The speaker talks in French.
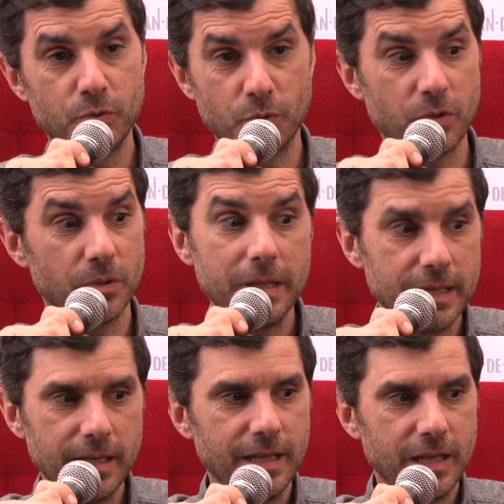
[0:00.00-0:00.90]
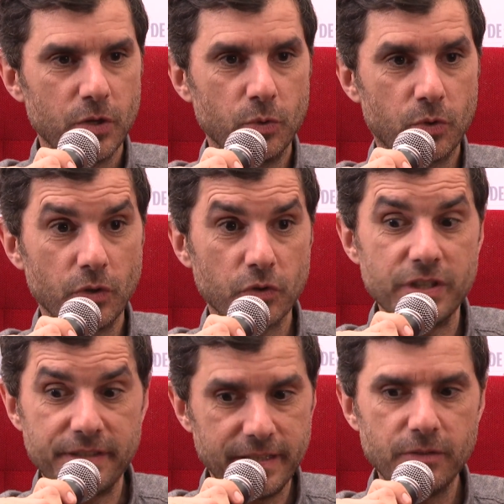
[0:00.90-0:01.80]
Donc, donc non,
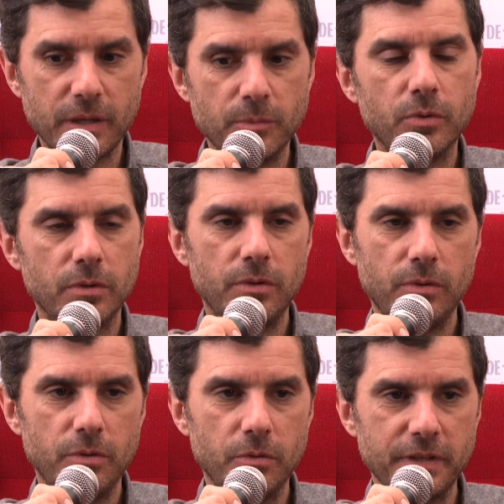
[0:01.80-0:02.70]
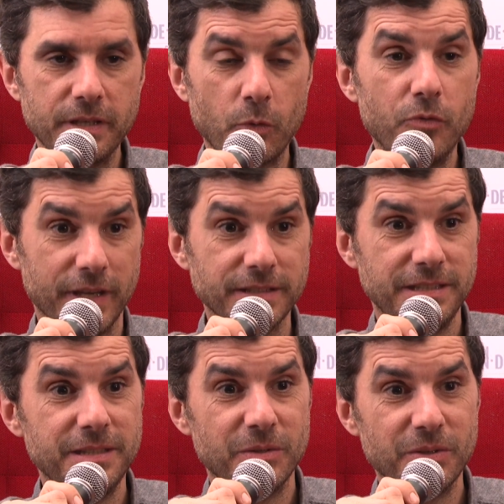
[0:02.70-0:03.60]
j'ai été vraiment, on va dire,
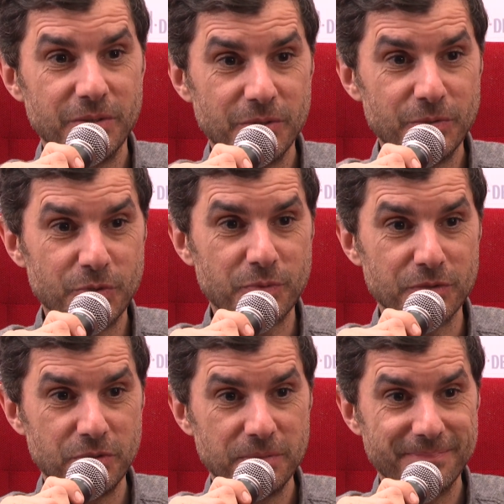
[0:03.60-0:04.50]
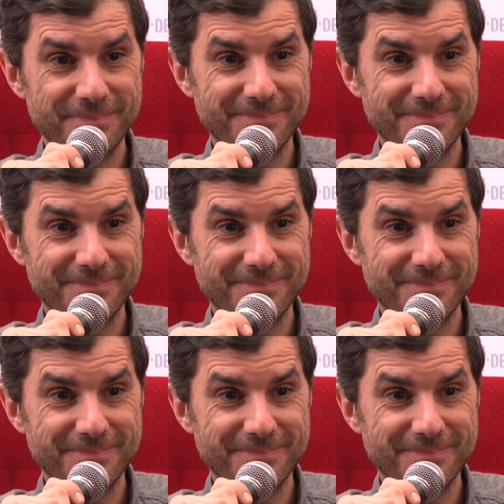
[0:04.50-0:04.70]
verni de ce point de vue.